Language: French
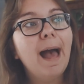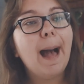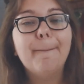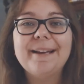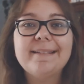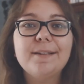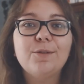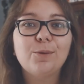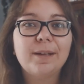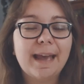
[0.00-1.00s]
à passer
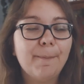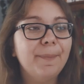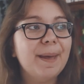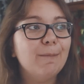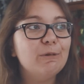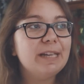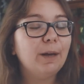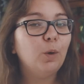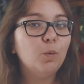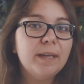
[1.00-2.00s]
ce cap et à me
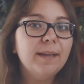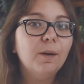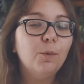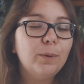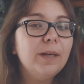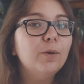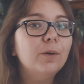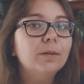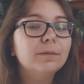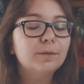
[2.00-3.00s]
dire que oui,
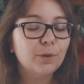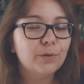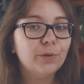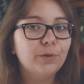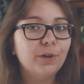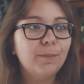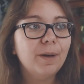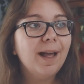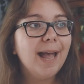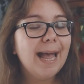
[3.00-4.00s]
Willow, dans ce
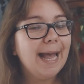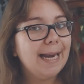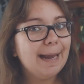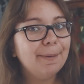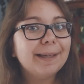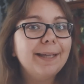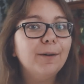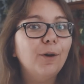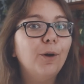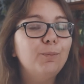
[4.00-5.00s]
tome, elle a
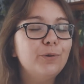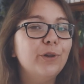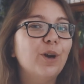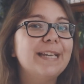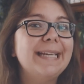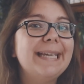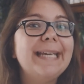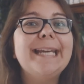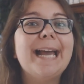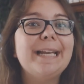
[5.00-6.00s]
pris plusieurs
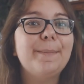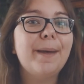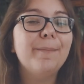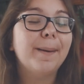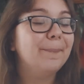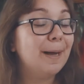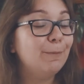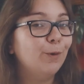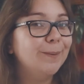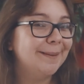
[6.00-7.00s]
années et elle est même maman.